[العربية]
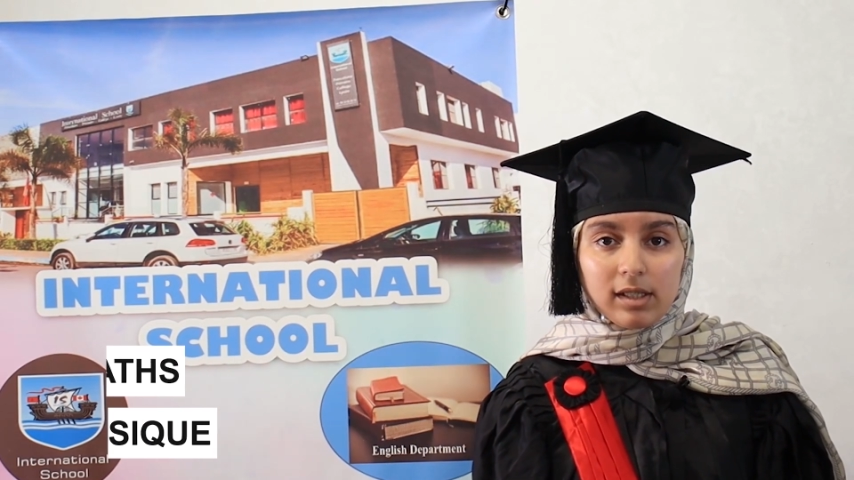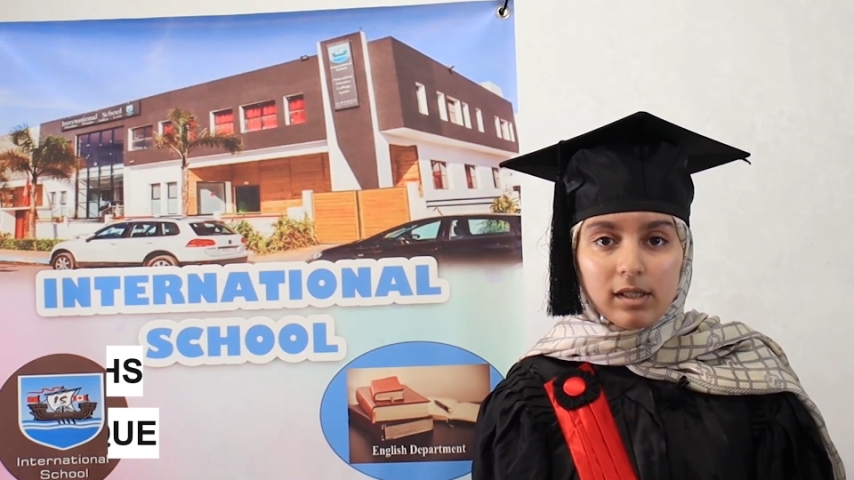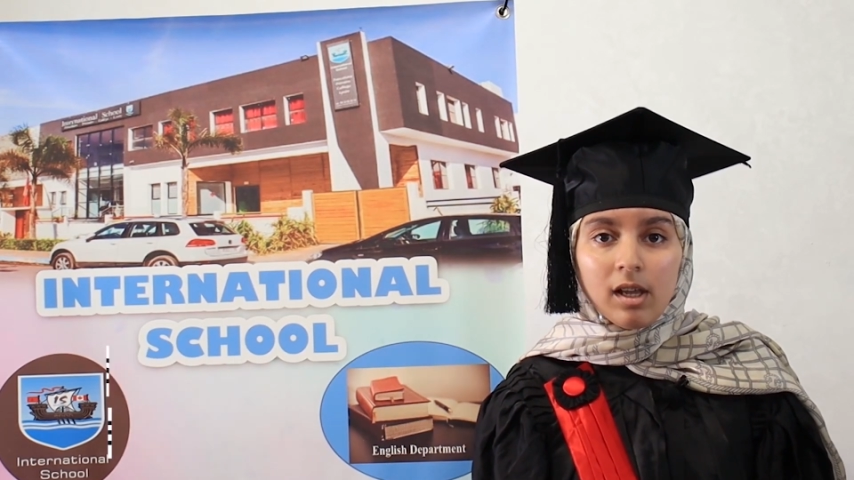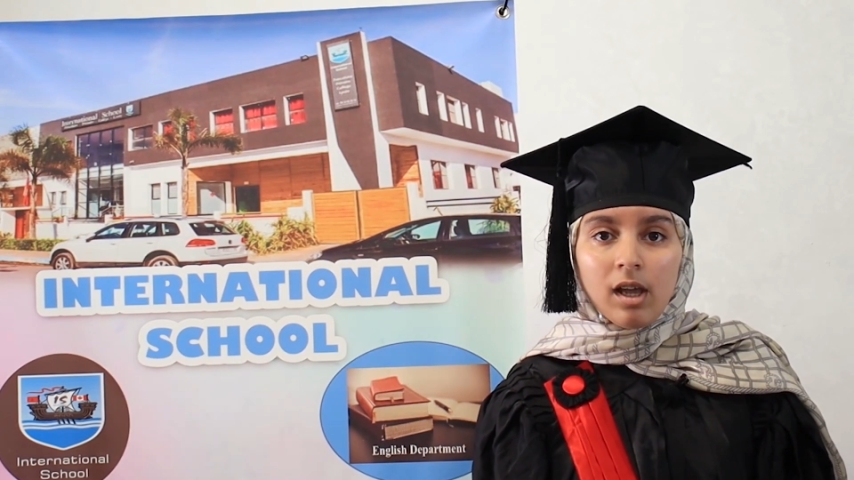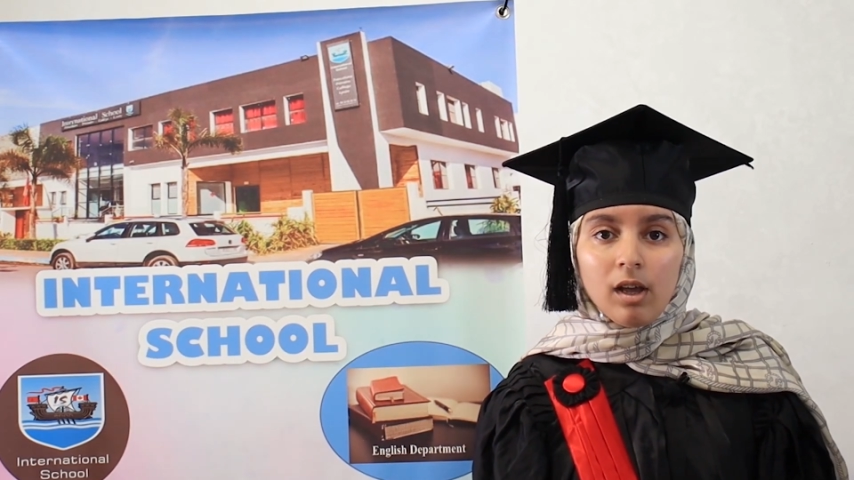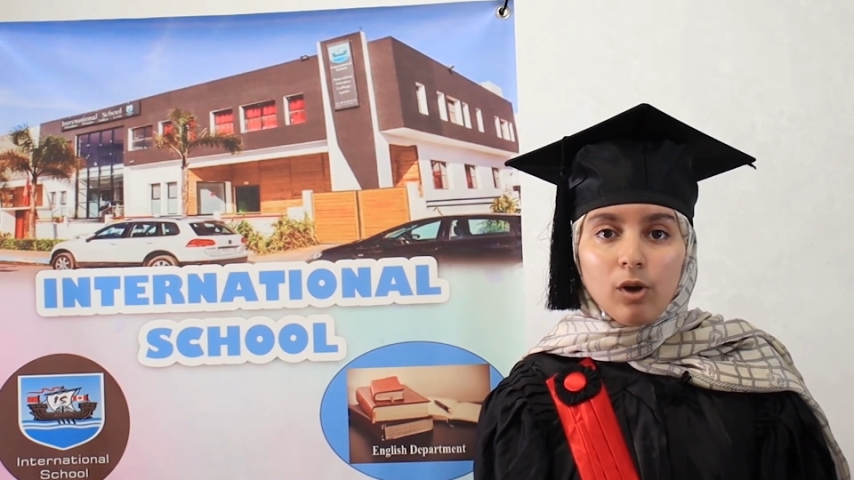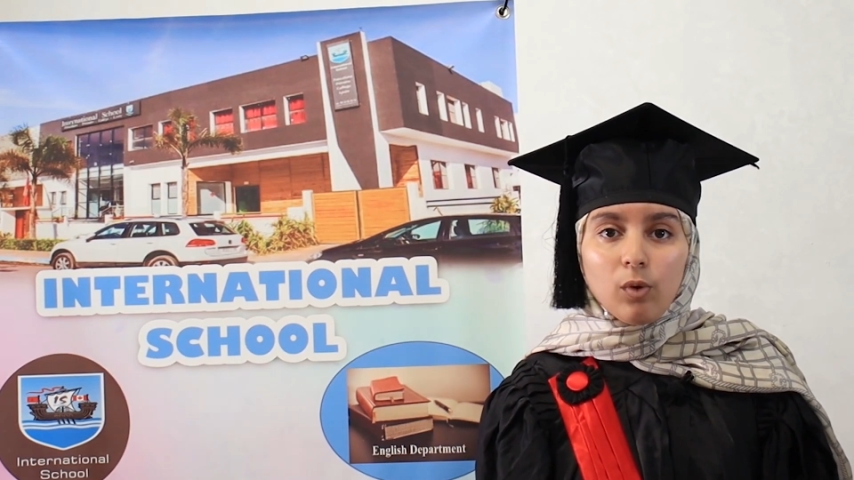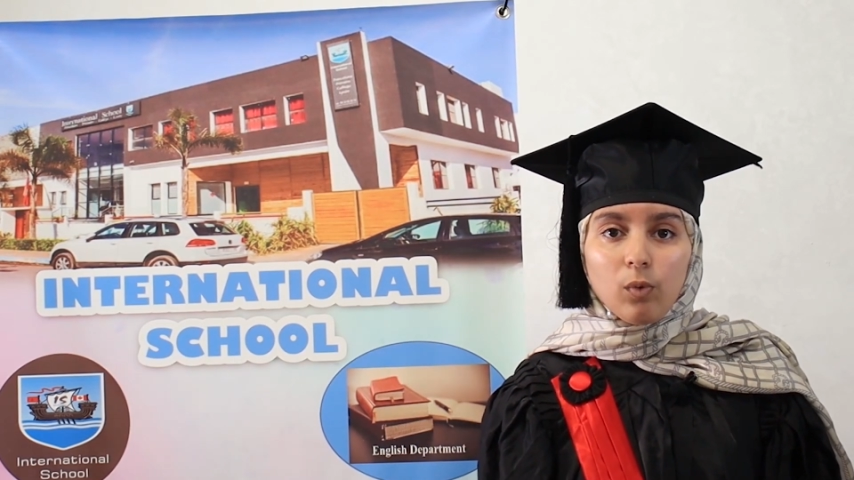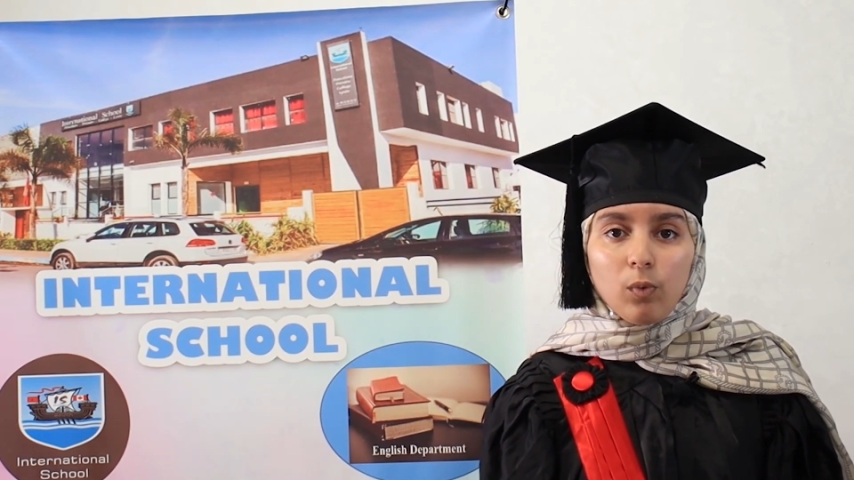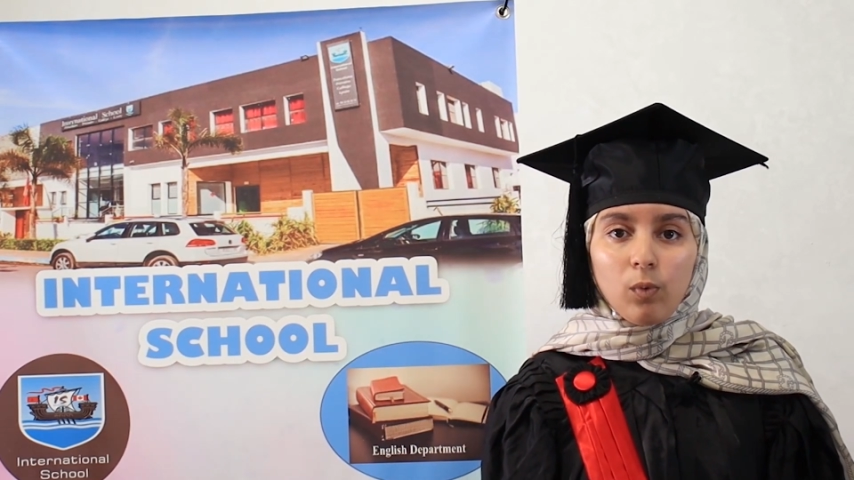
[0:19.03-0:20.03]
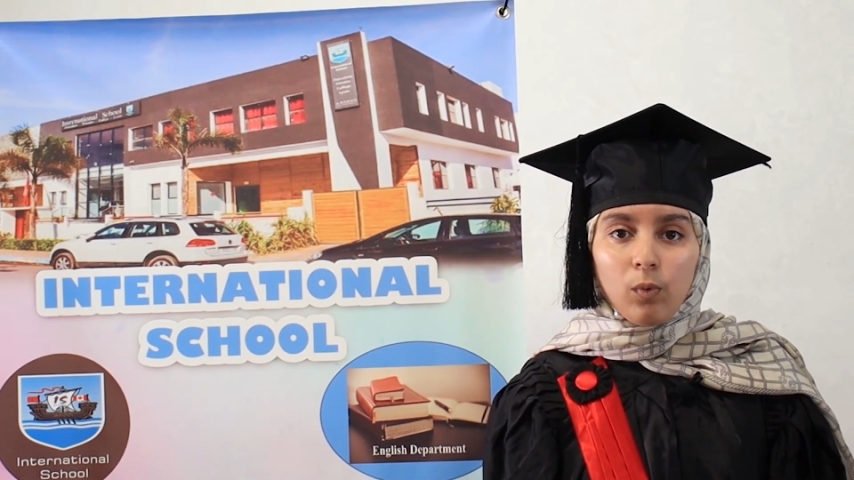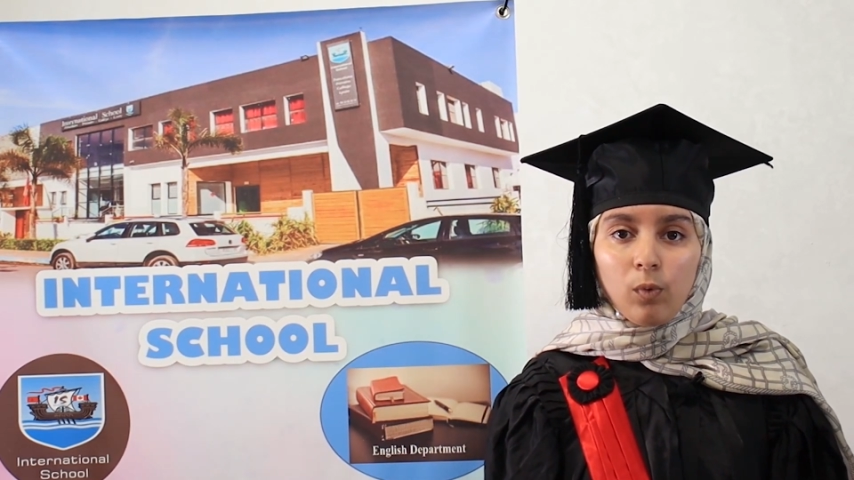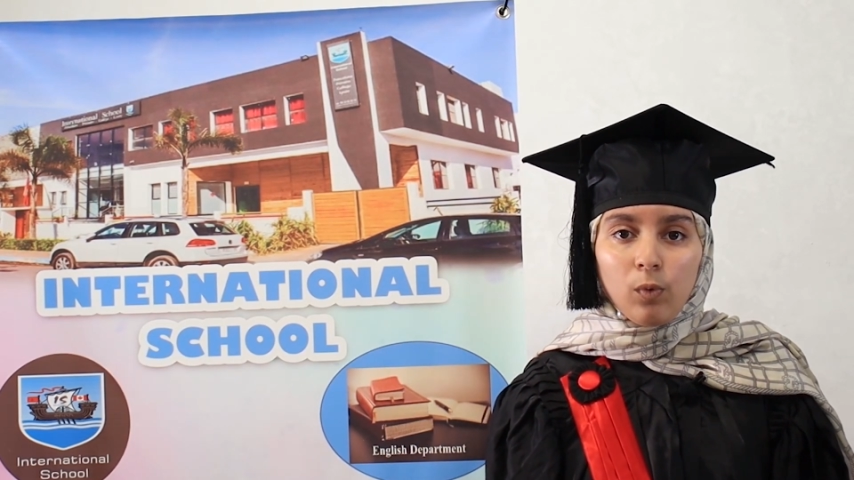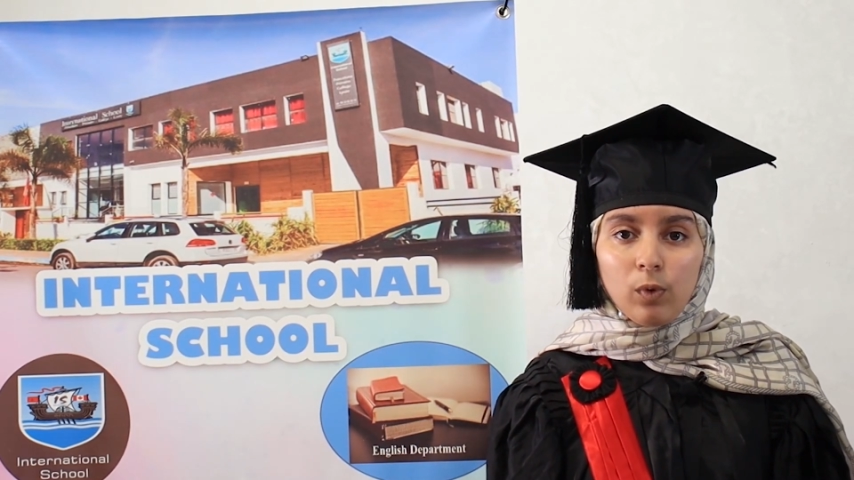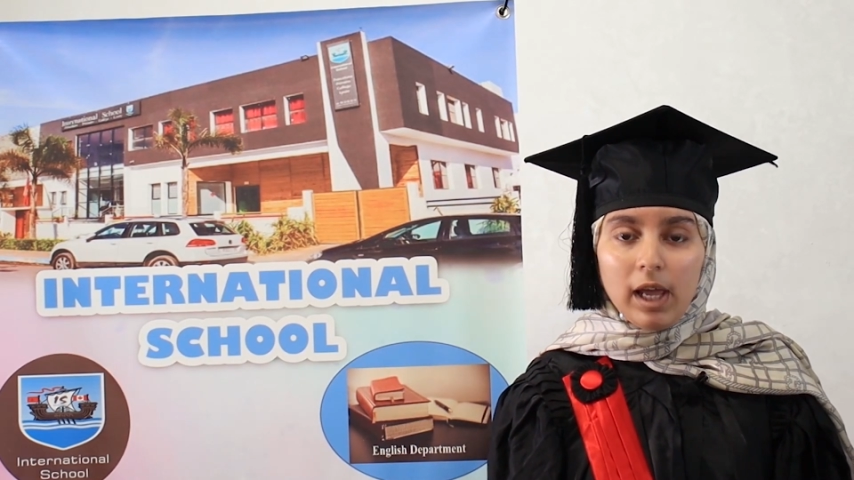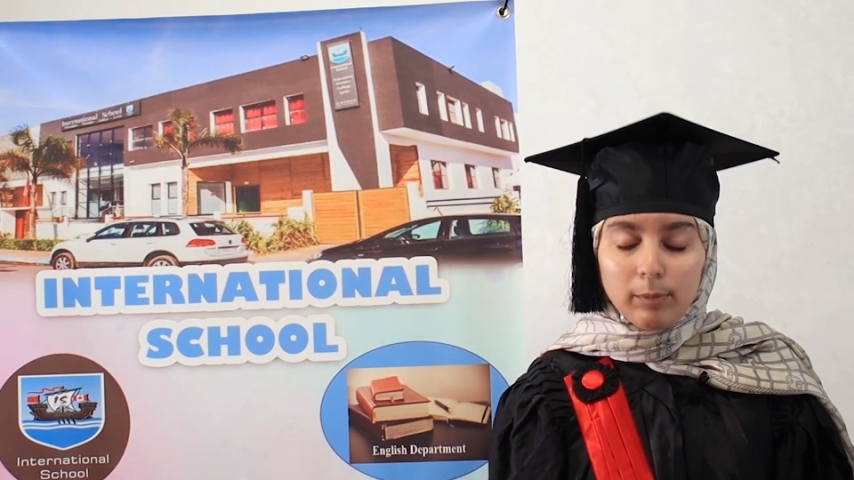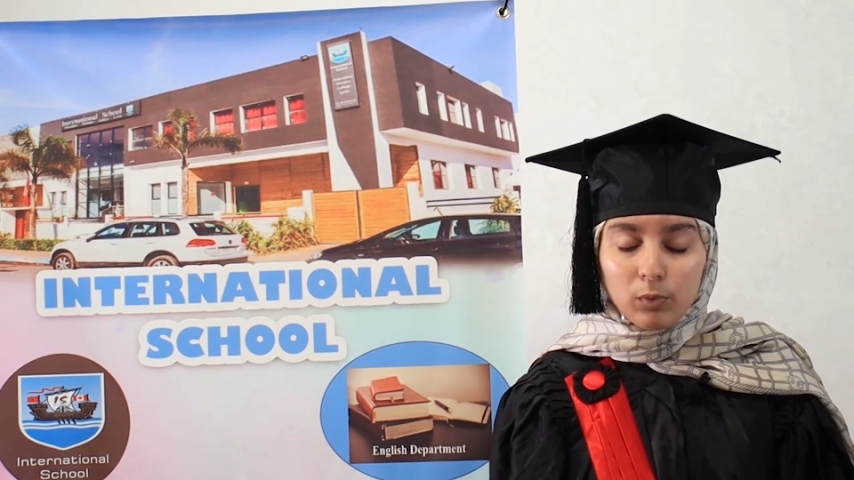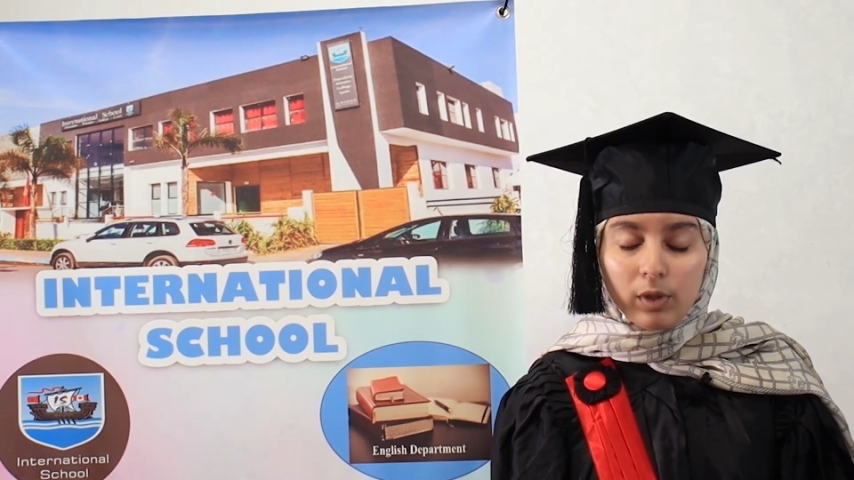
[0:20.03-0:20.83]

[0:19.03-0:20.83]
19.33 والحمد